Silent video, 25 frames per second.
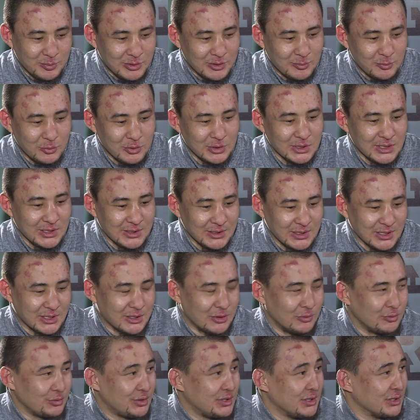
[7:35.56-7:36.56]
помог, я
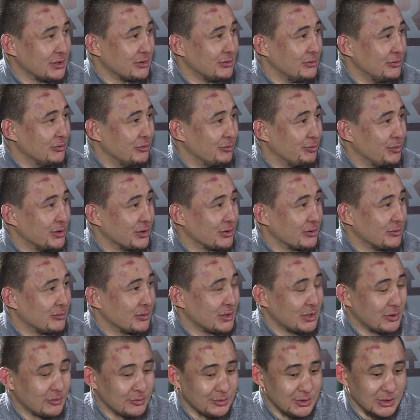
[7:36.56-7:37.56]
нокаутировал в
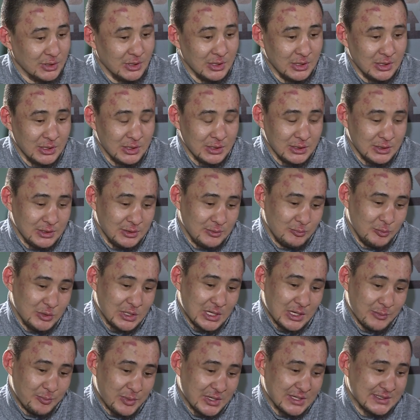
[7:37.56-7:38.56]
первом раунде. И
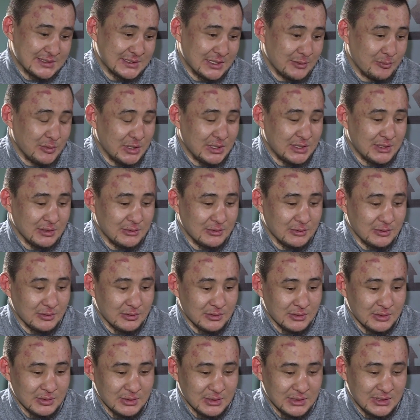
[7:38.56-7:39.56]
меня опять заметил
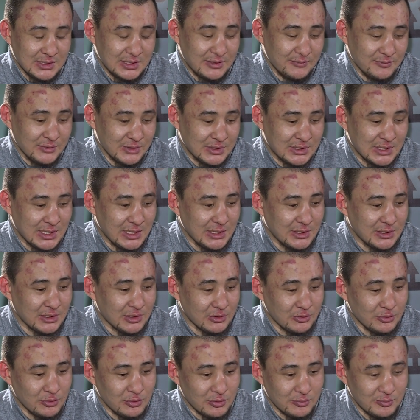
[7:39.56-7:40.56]
главный
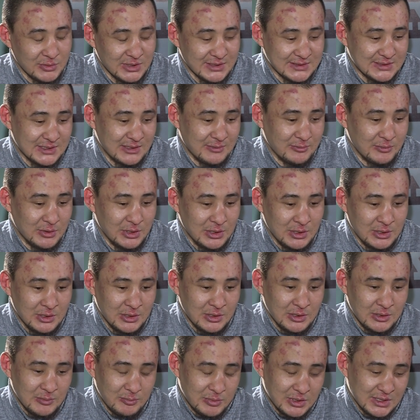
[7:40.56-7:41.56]
тренер, и он меня сам
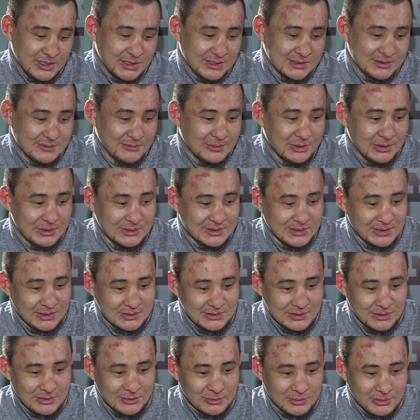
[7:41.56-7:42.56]
подозвал,
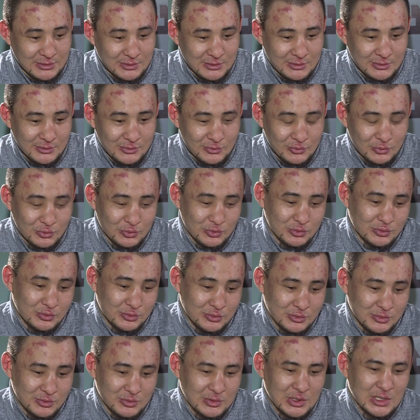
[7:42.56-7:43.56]
сказал, ну,
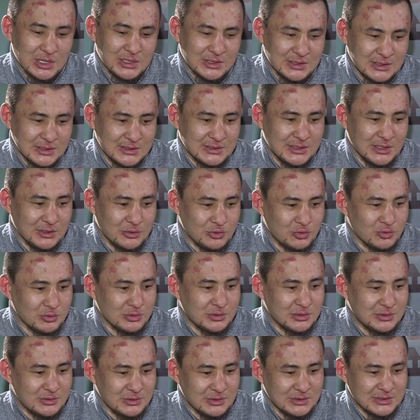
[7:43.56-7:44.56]
как ты себя
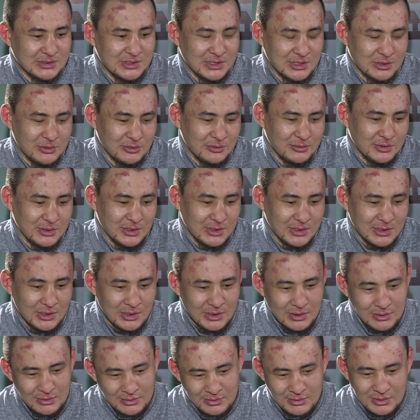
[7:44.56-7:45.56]
чувствуешь, здоровье.
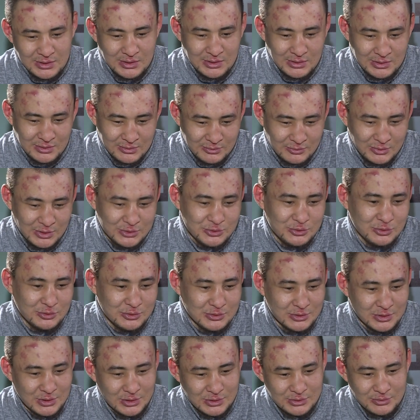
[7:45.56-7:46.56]
Я, ну, а что я
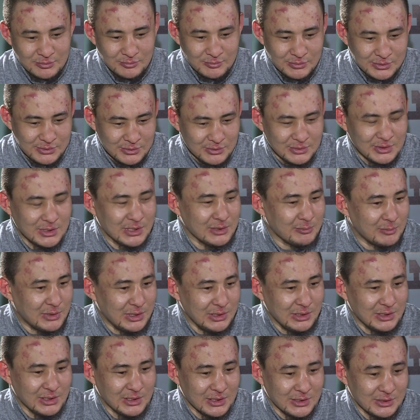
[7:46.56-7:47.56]
скажу, ну, все
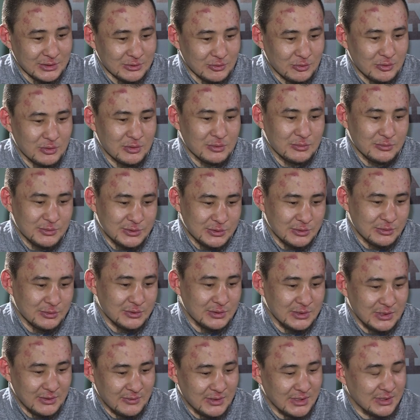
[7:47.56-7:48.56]
нормально, конечно. Он, все,
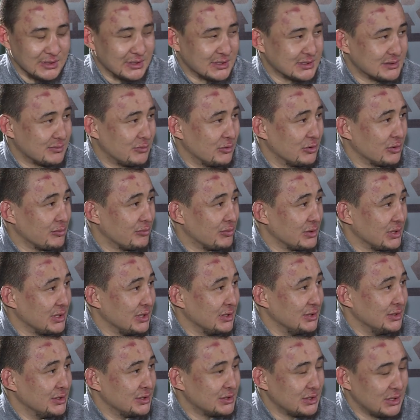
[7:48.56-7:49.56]
давай, на сбор
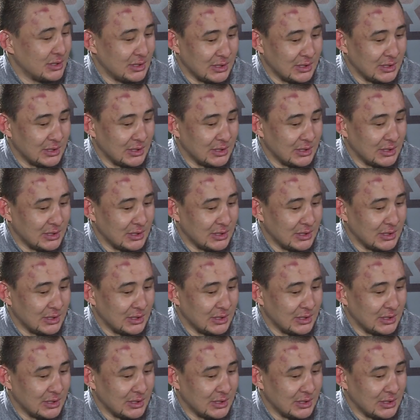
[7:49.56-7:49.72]
поедешь,